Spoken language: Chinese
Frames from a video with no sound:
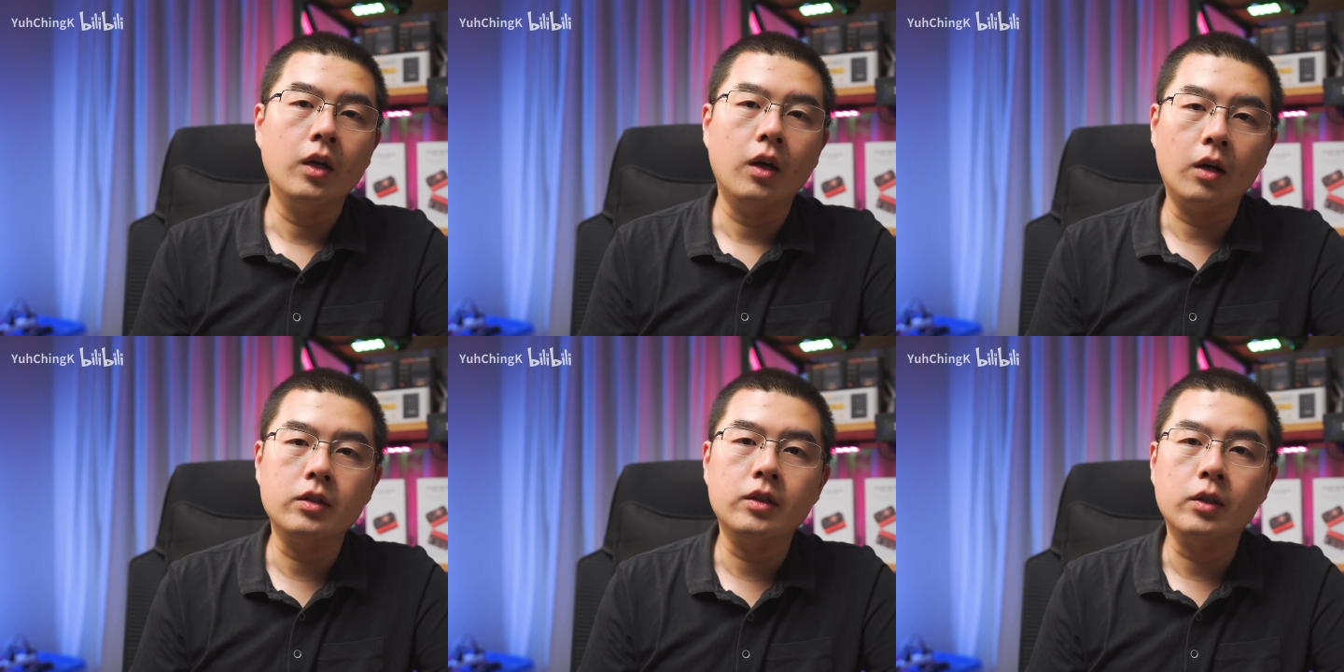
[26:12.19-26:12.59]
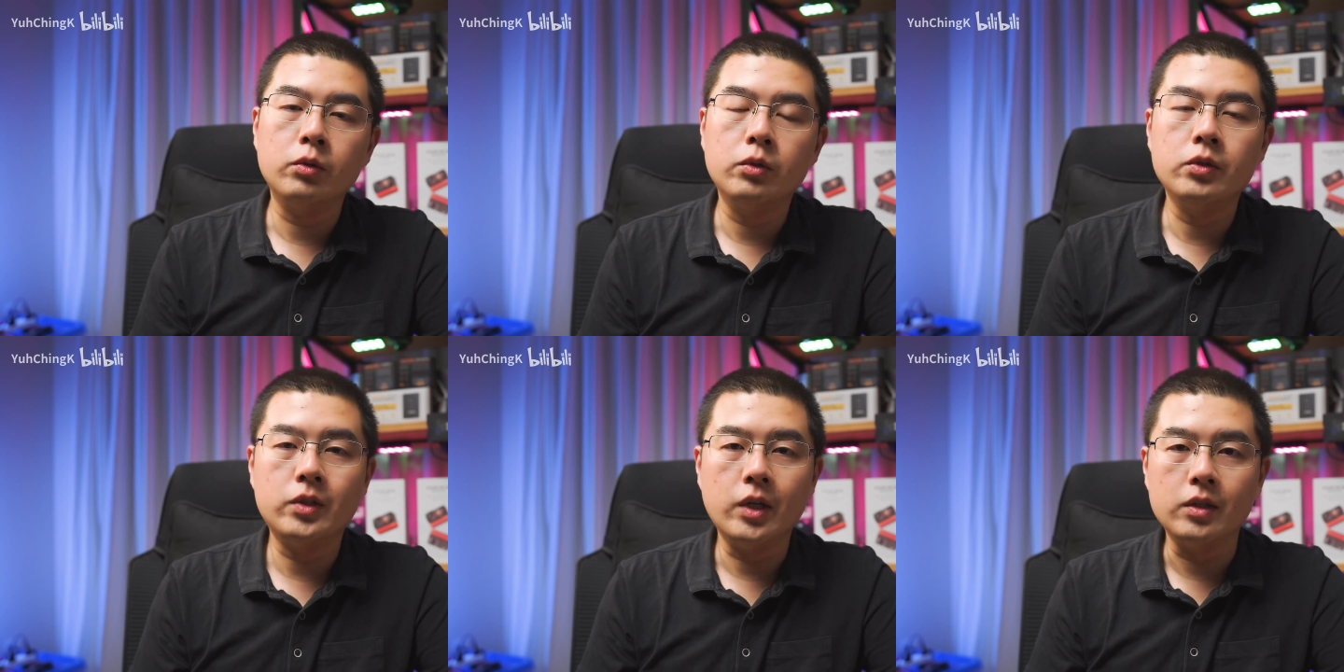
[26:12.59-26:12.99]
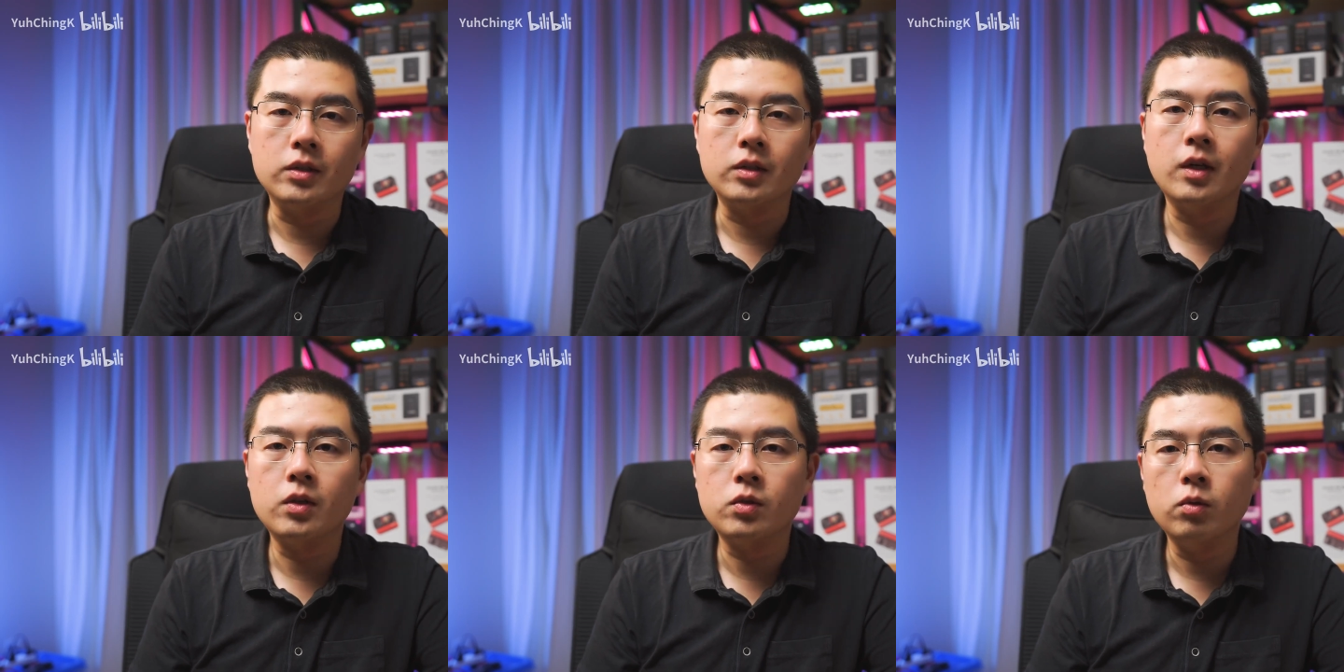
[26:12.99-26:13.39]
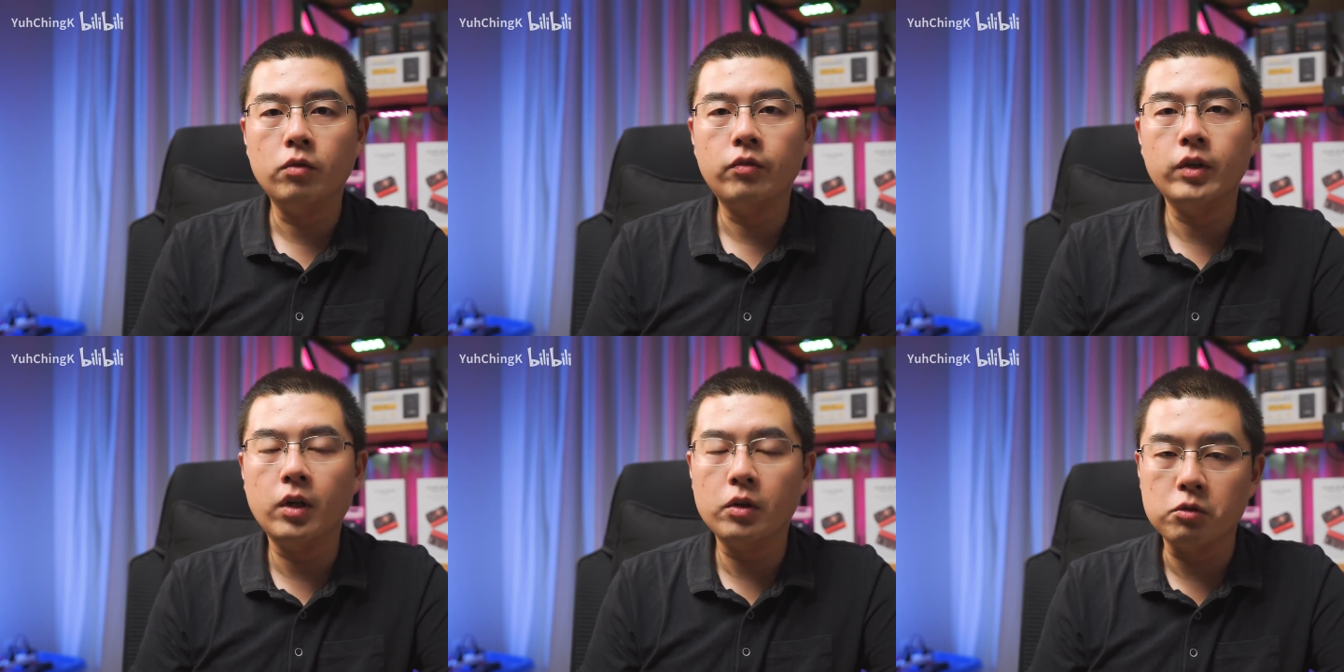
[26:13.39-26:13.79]
而且对于剪辑来
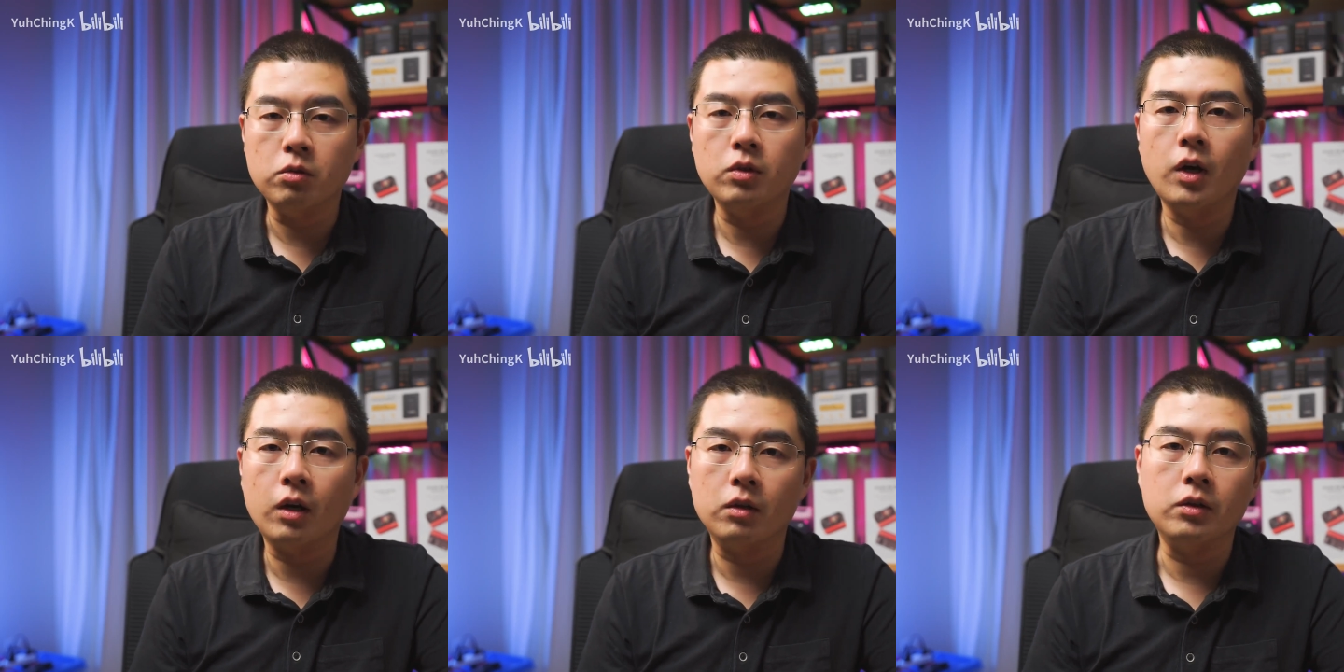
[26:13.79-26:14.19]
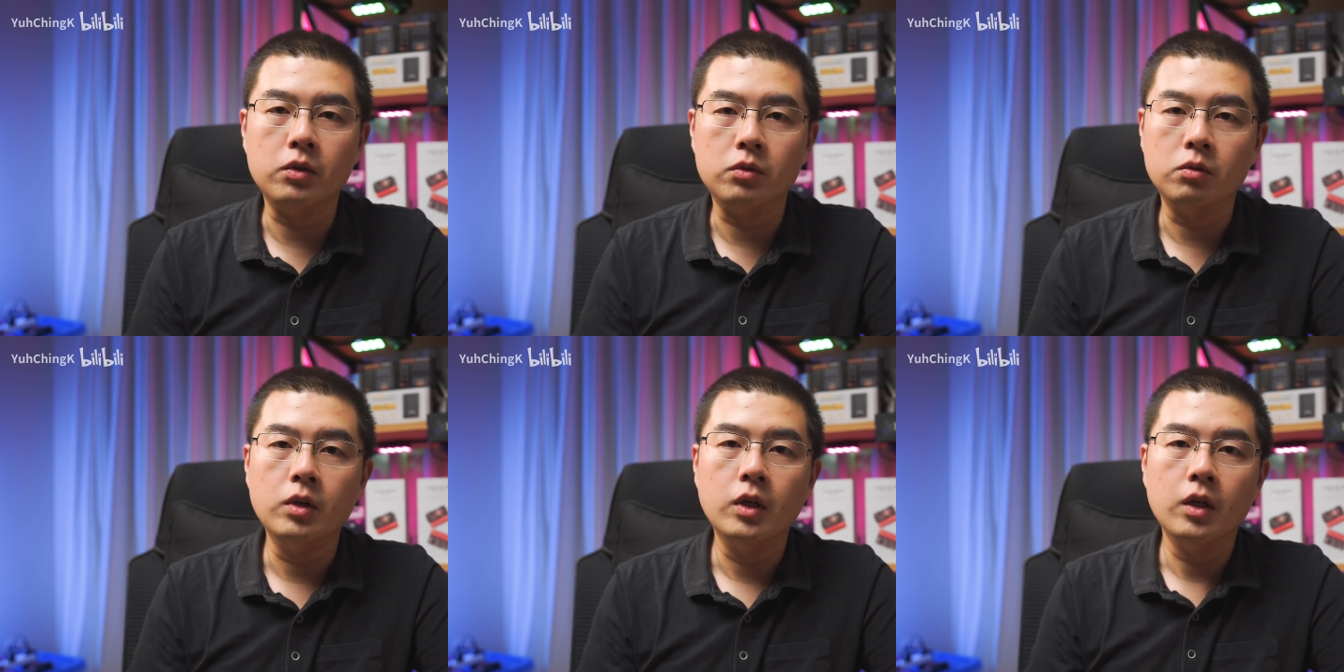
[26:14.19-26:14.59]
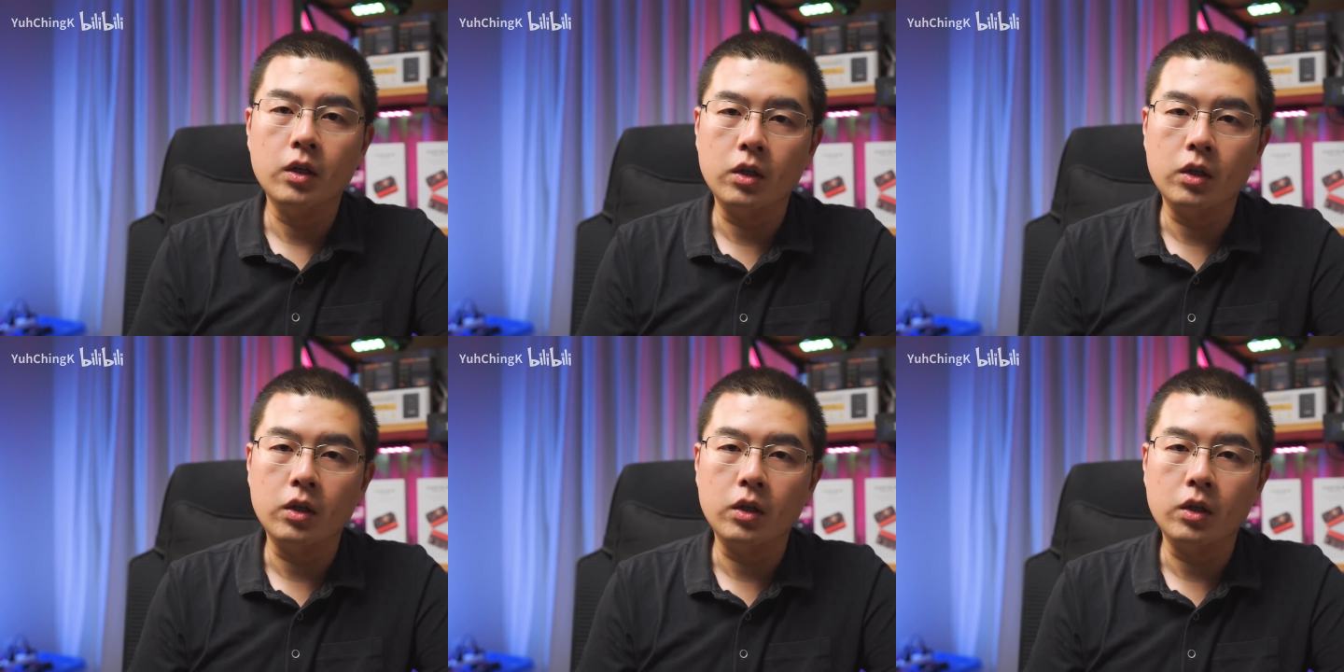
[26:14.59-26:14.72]
说非常友好的一种